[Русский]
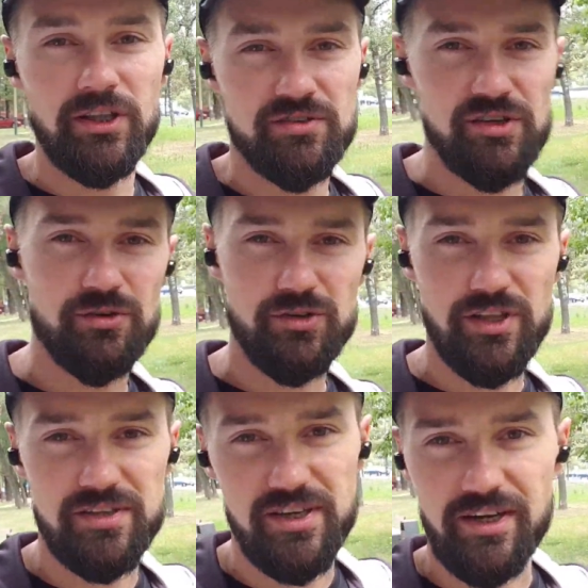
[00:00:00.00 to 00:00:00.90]
на связи
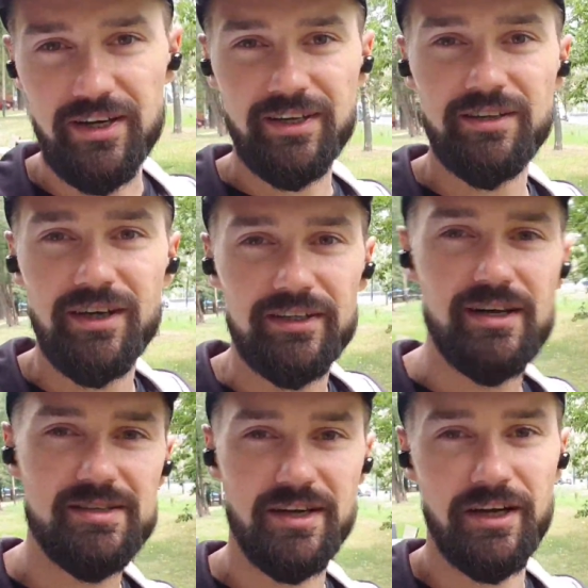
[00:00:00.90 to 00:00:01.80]
Руслан Захаркин,
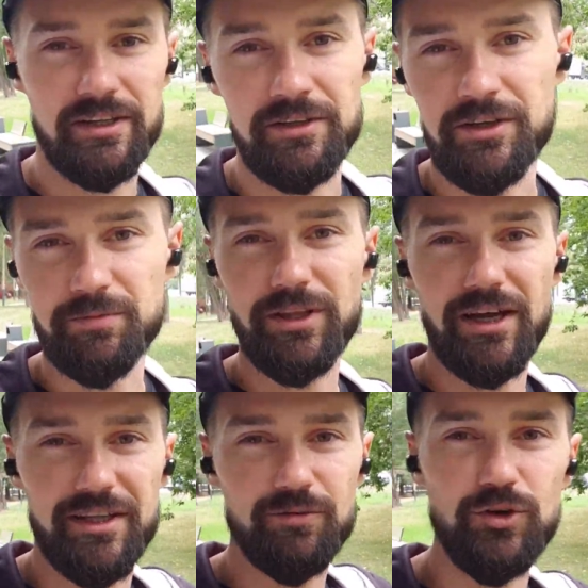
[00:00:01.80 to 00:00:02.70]
канал Захаркин
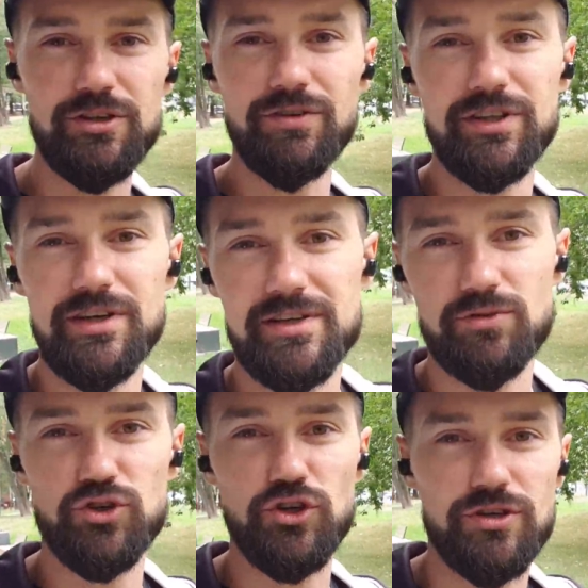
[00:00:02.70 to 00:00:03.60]
Крипта. Давно не виделись.
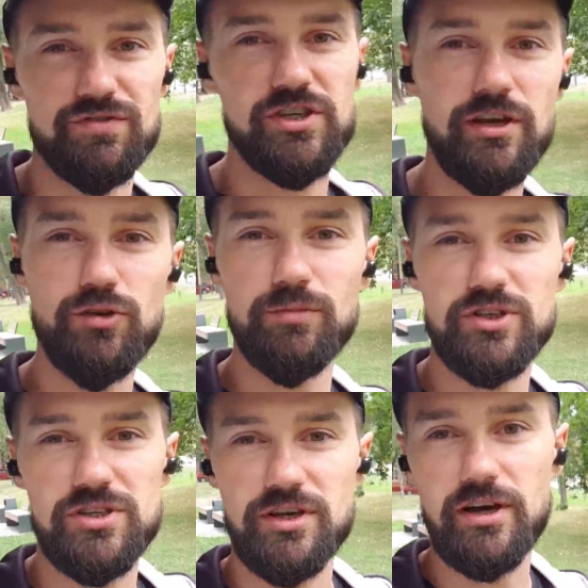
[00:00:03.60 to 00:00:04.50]
Ну что же, все
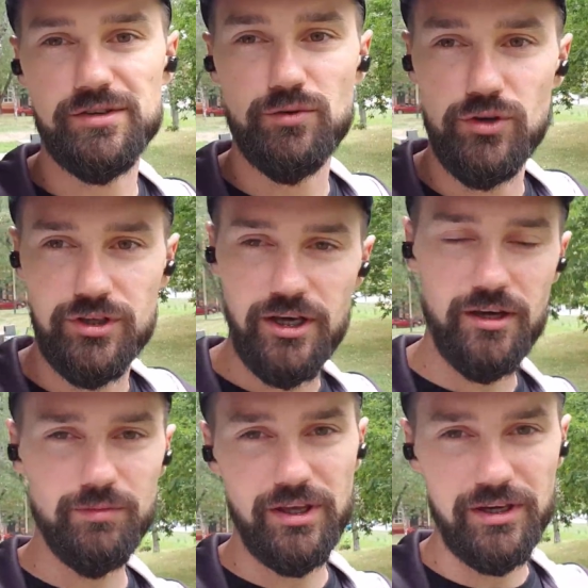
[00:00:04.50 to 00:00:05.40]
любят сериал Squid
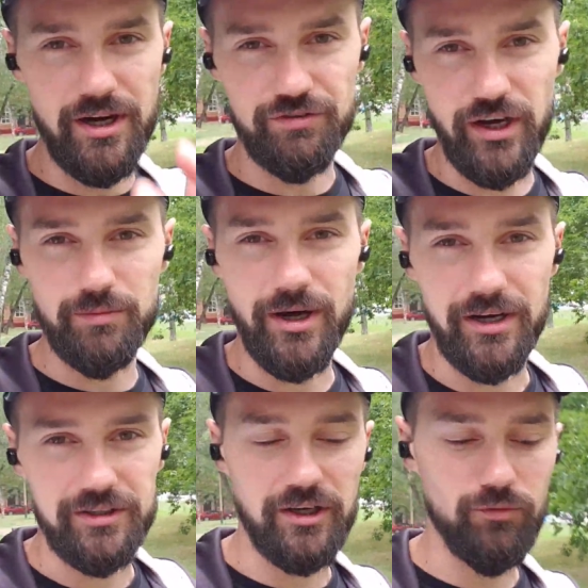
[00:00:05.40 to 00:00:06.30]
Game, игра в
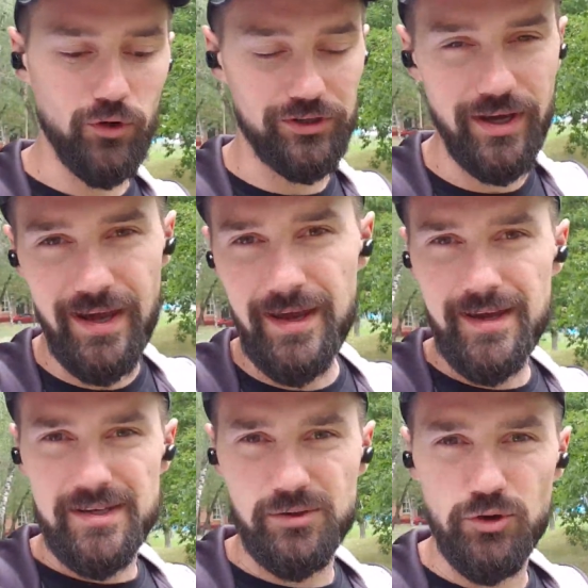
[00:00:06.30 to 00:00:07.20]
кальмара. Так вот,
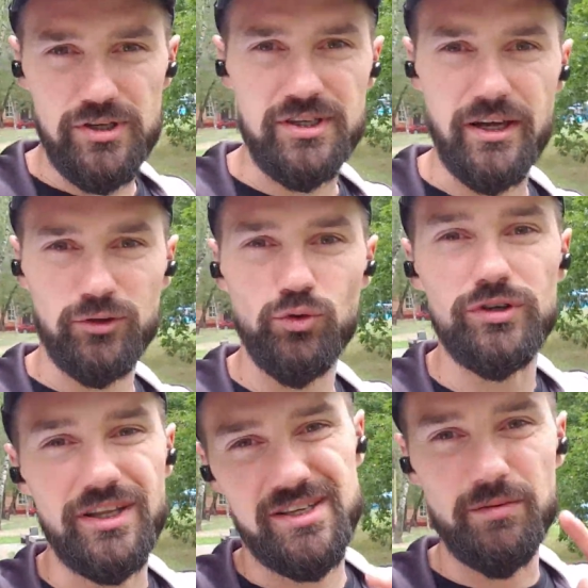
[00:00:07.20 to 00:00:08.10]
скоро
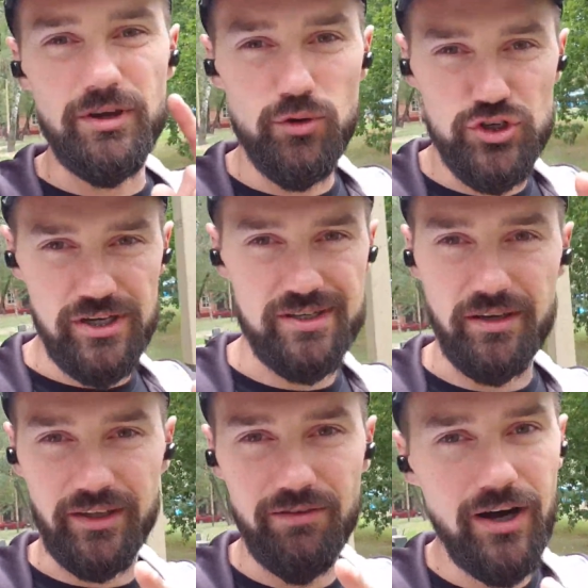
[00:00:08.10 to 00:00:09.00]
стартует, на самом деле уже
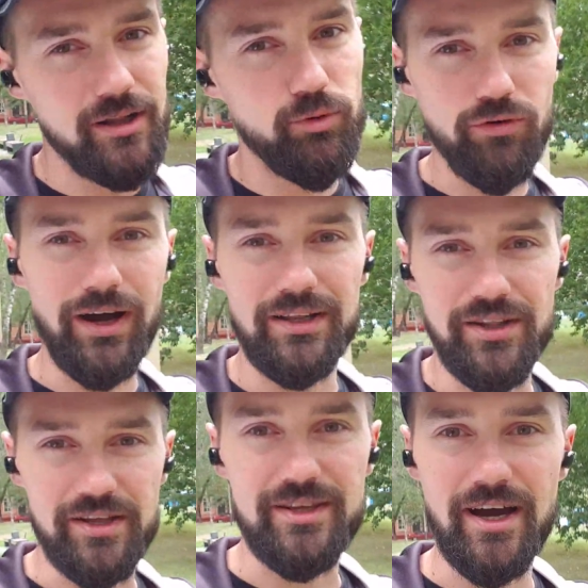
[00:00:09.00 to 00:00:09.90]
стартовал, буквально
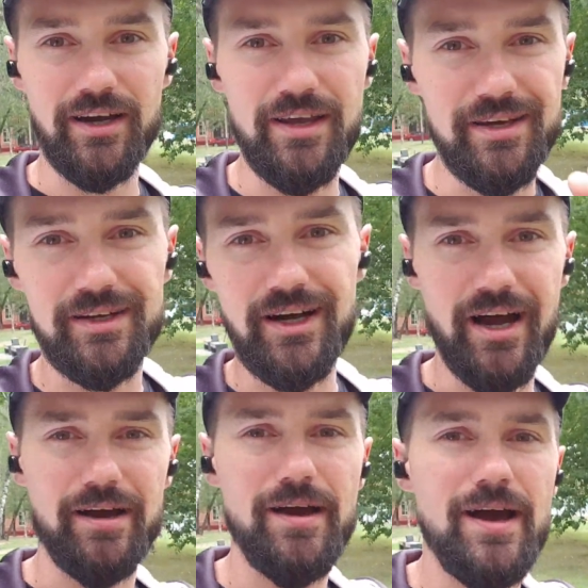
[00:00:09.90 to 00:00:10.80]
на днях игра